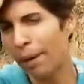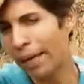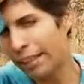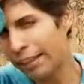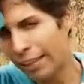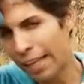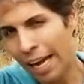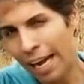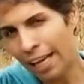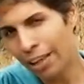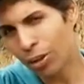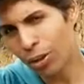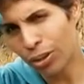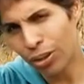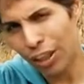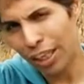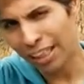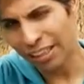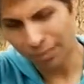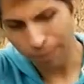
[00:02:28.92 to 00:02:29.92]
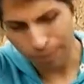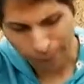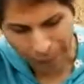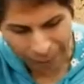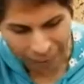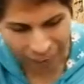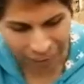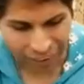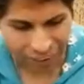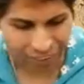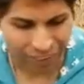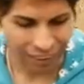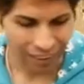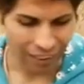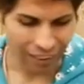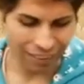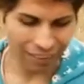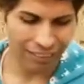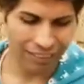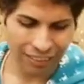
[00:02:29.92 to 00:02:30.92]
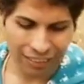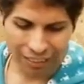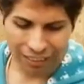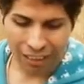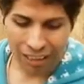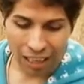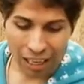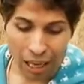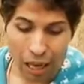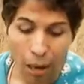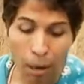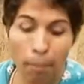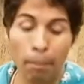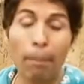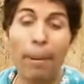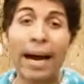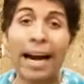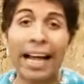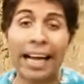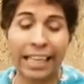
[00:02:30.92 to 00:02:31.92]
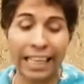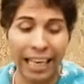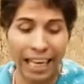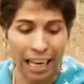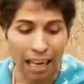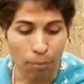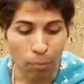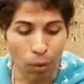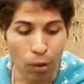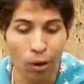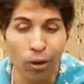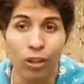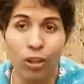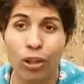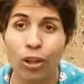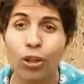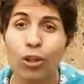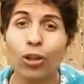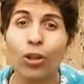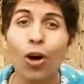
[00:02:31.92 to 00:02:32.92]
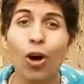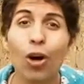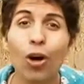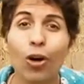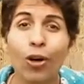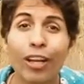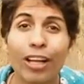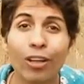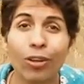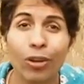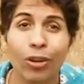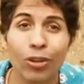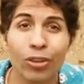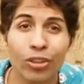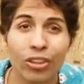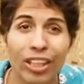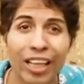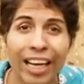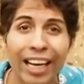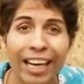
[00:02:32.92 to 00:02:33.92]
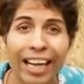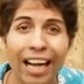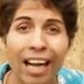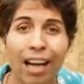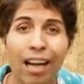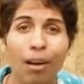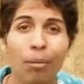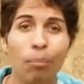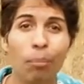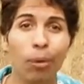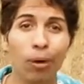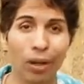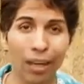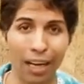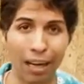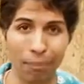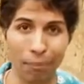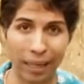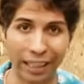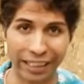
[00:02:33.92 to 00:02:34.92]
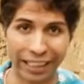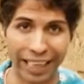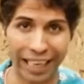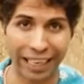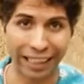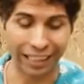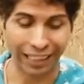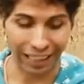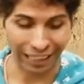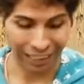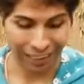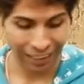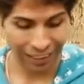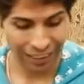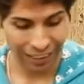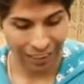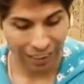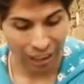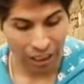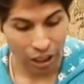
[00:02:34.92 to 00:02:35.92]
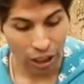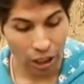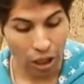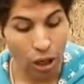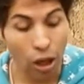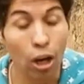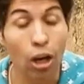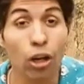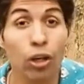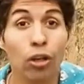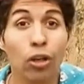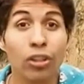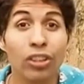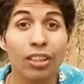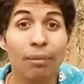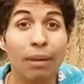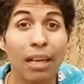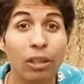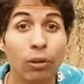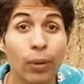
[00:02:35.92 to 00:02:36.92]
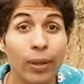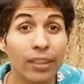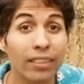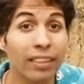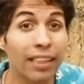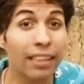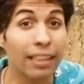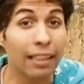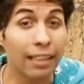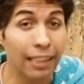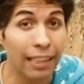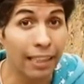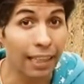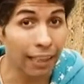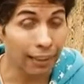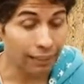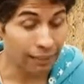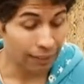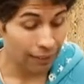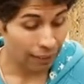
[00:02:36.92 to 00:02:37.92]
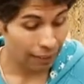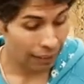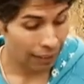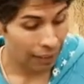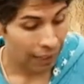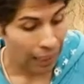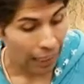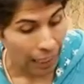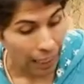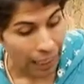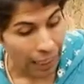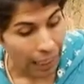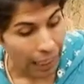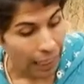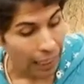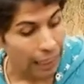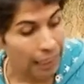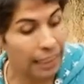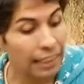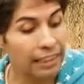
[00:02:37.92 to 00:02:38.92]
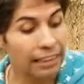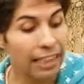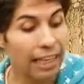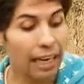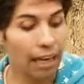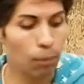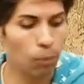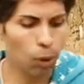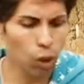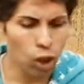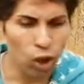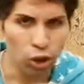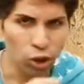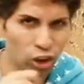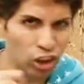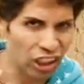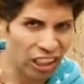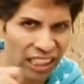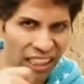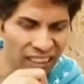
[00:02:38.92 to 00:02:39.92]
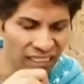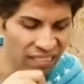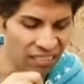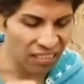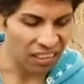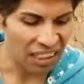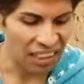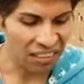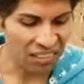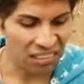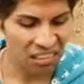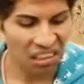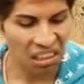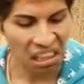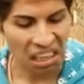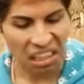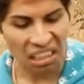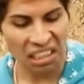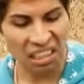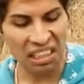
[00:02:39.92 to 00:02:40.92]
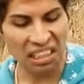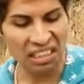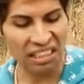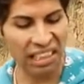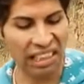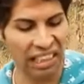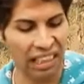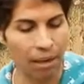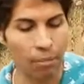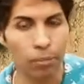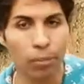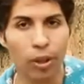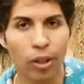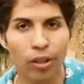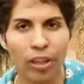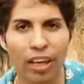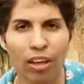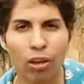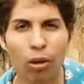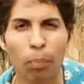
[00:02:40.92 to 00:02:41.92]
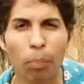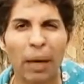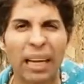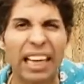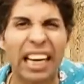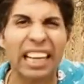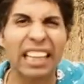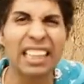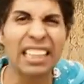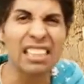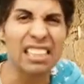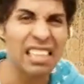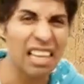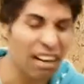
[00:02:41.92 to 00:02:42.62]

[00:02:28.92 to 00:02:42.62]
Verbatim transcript: el peinado tres veces para que el amor no lo reconociera por la mañana. No se bañó en siete días, ni se lavó los dientes, ni se cambió de ropa. Quería